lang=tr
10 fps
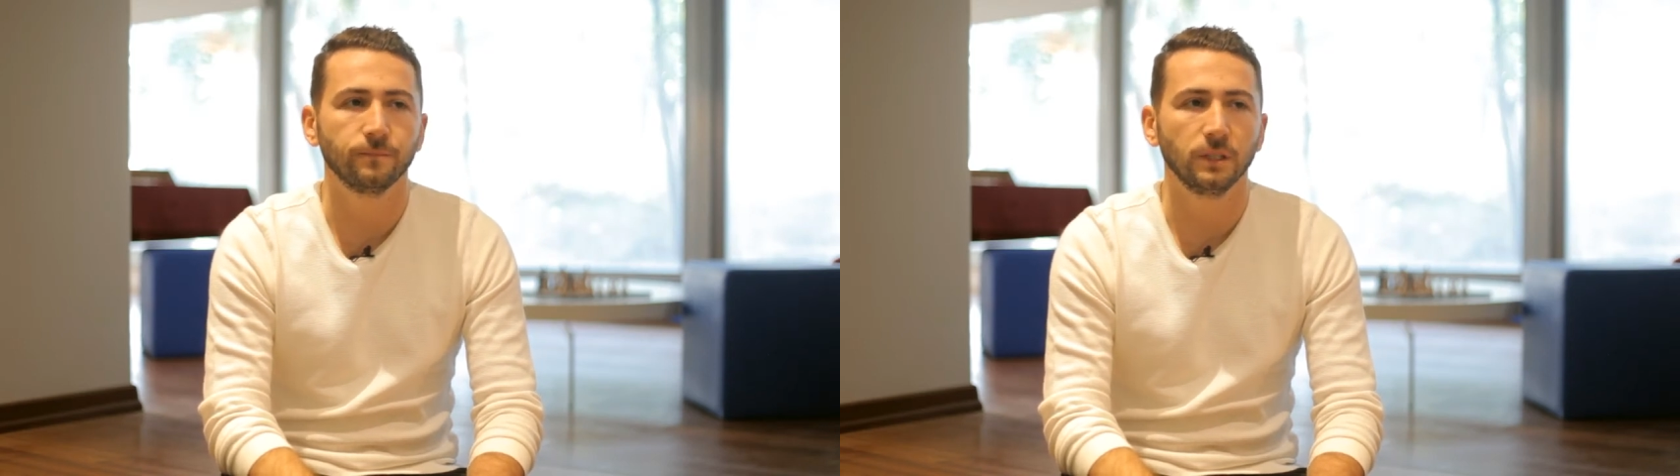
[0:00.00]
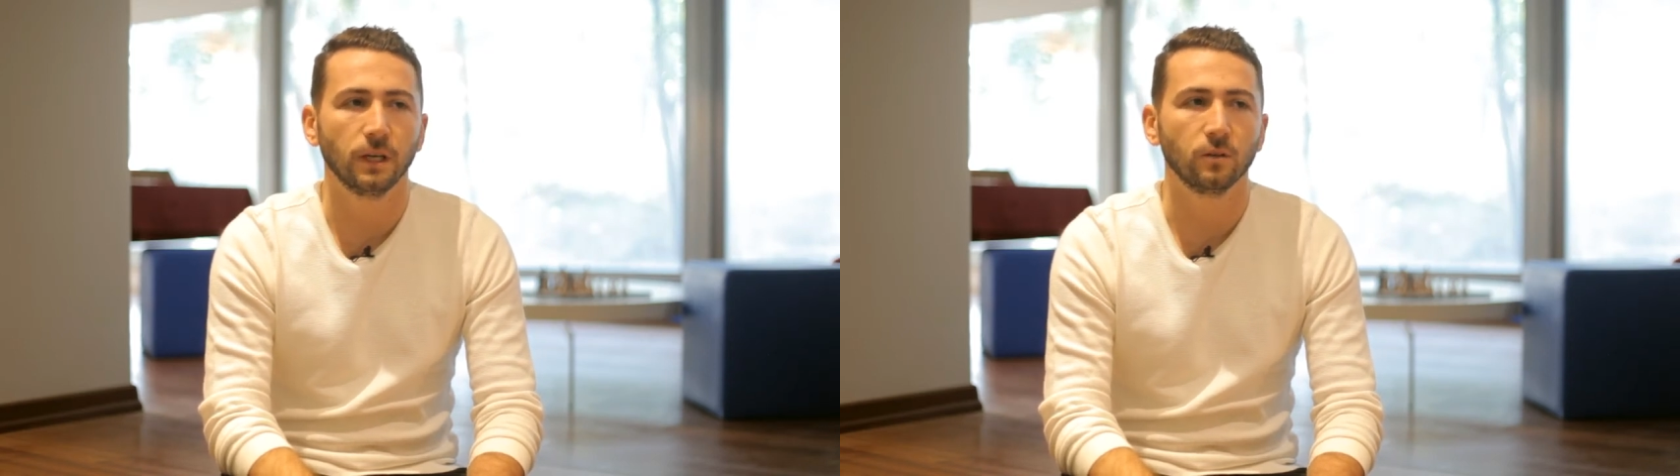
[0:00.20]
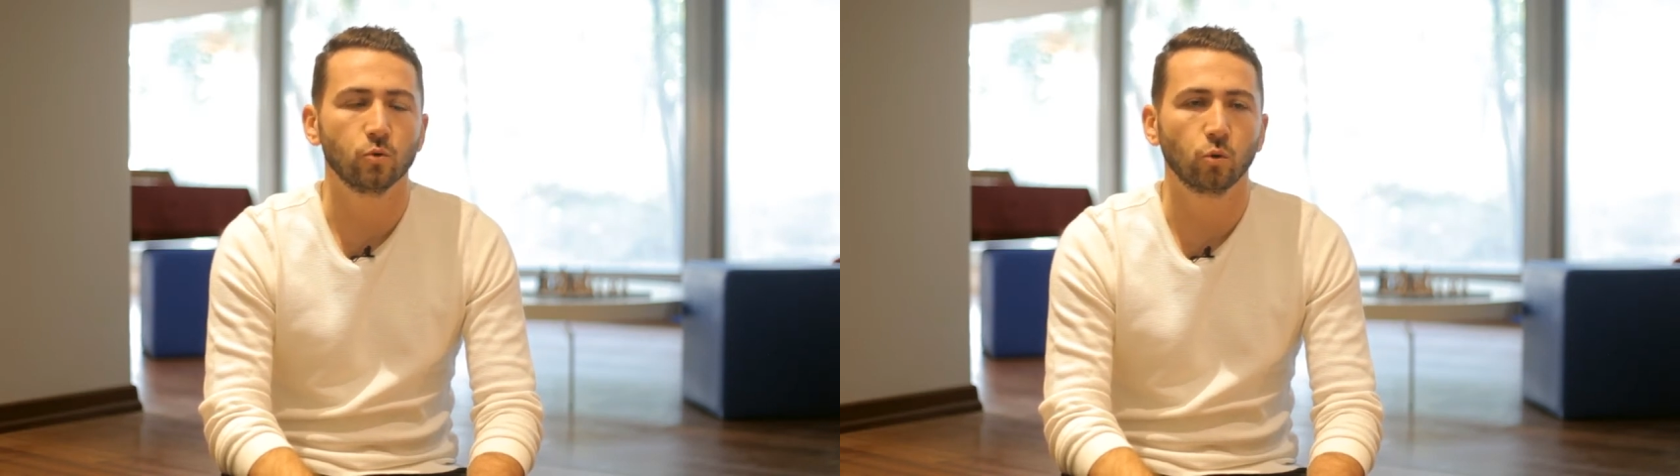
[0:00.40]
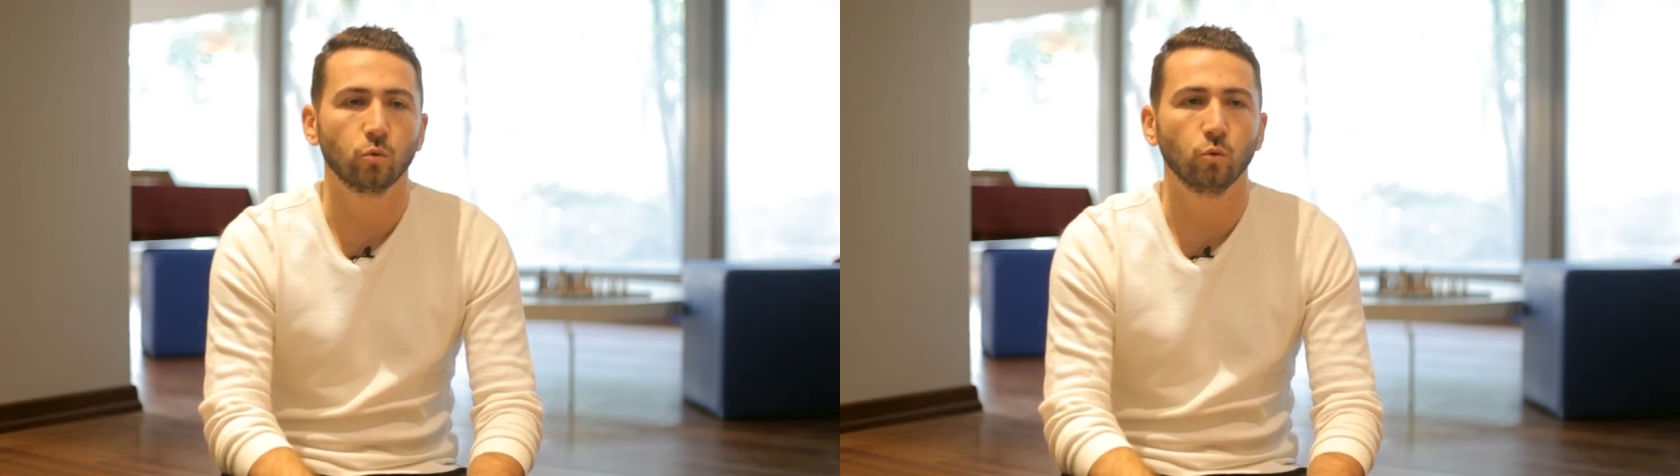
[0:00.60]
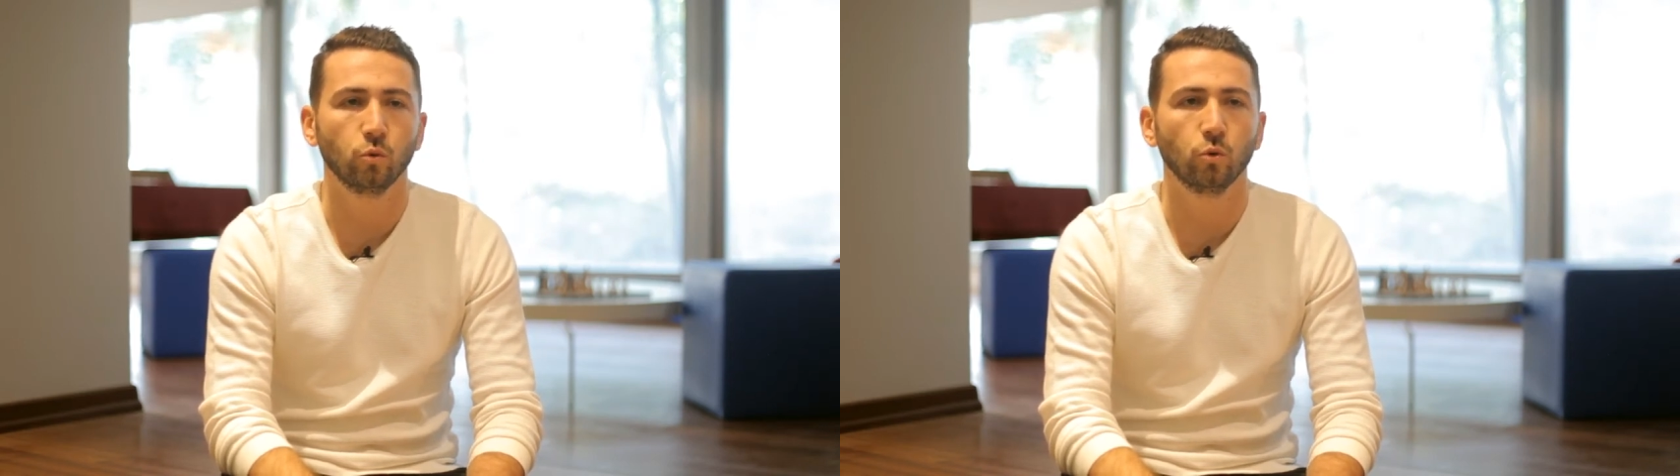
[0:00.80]
yani çok
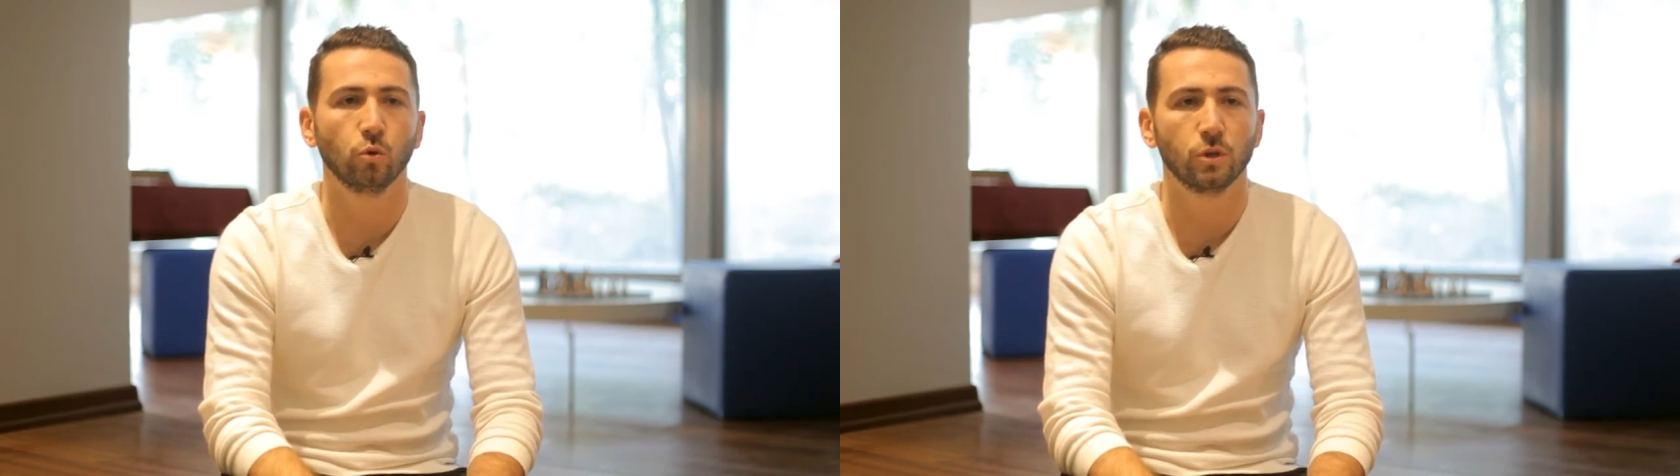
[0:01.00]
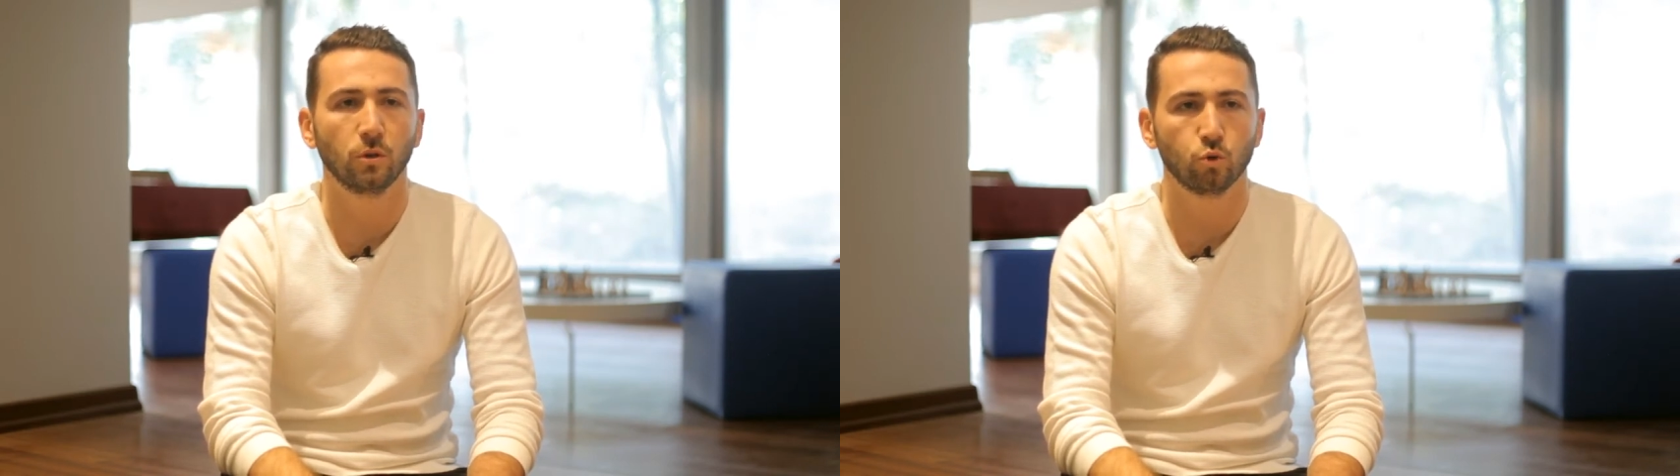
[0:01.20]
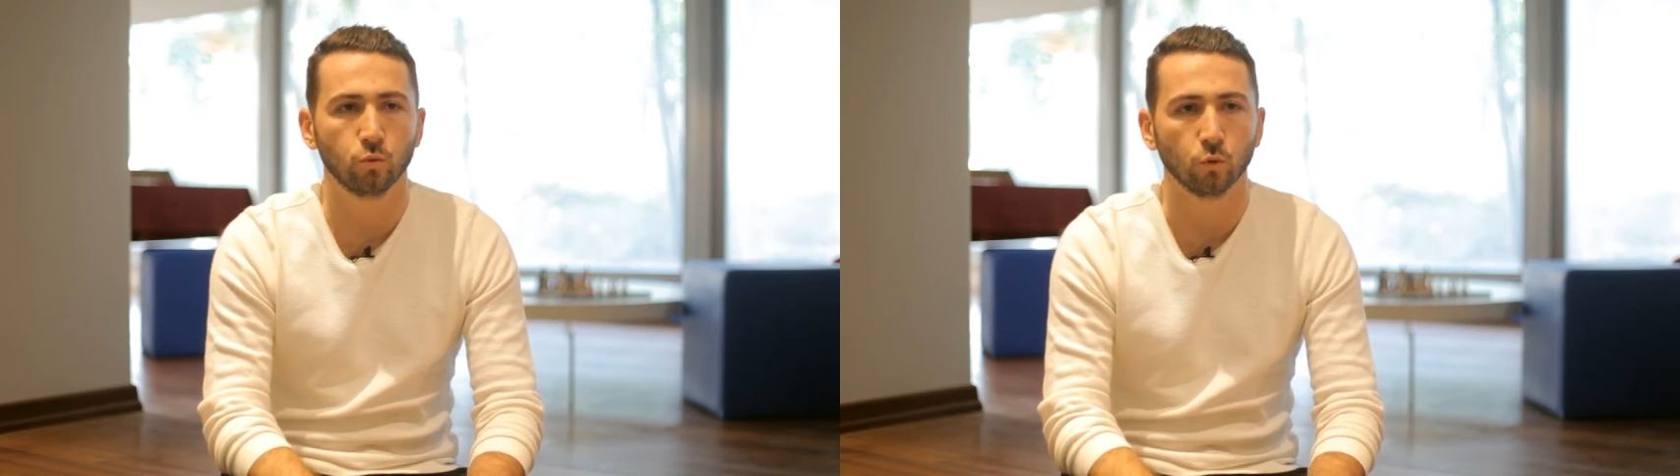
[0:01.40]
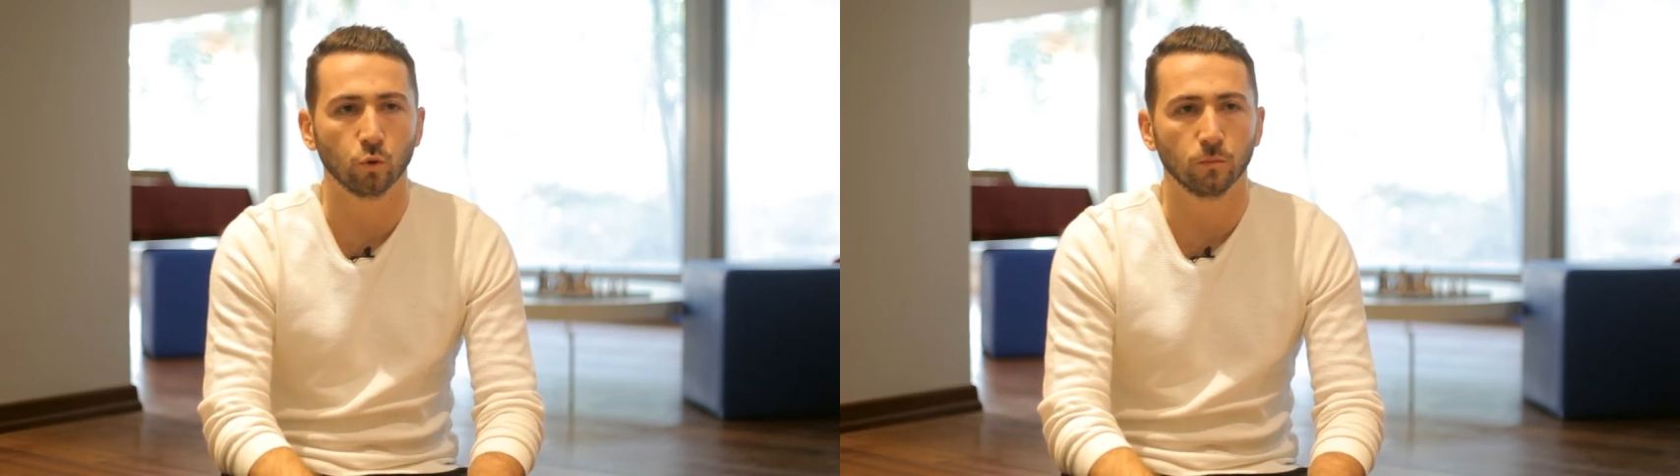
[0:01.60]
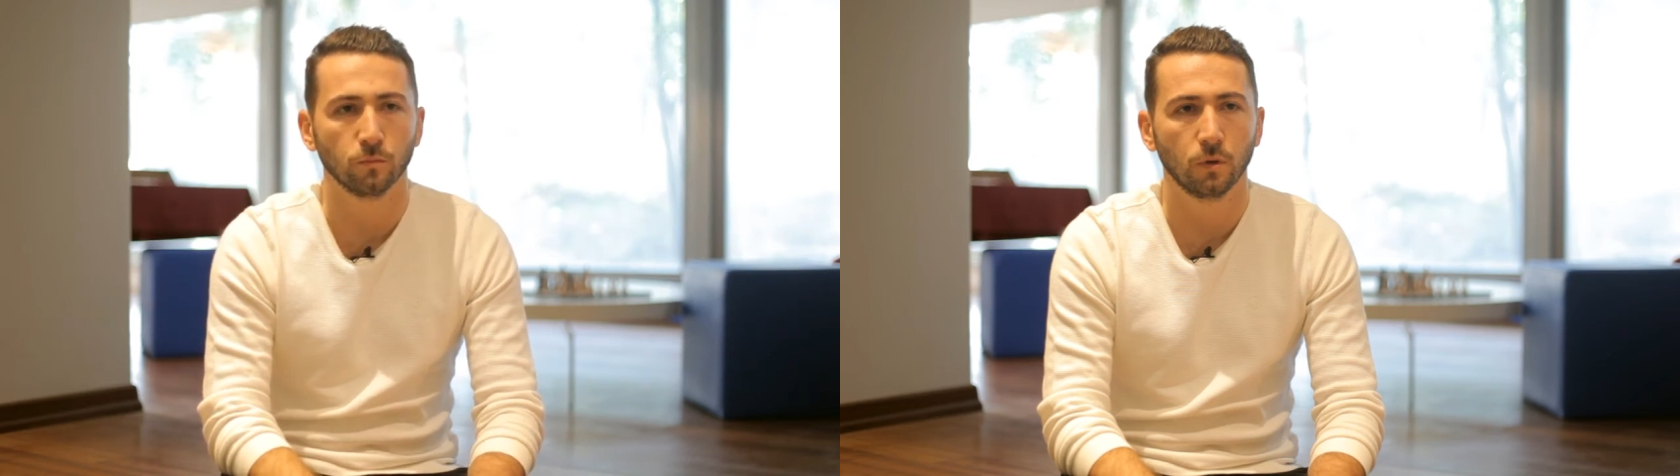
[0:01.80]
uygun olacağını
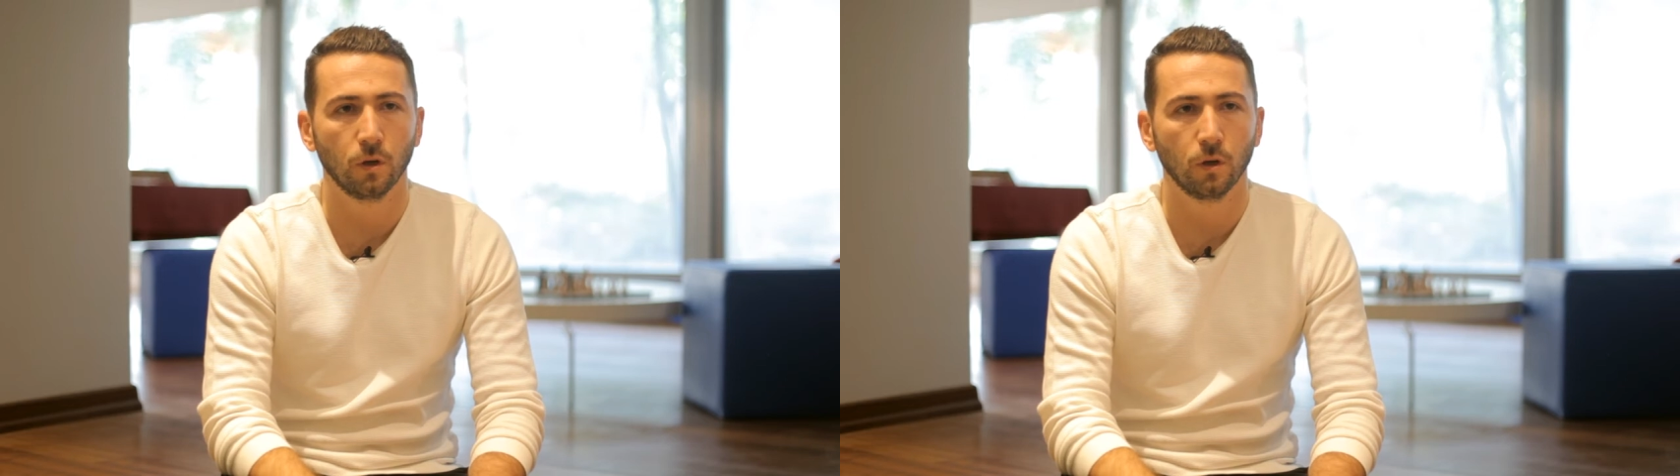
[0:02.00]
düşünmüyorum.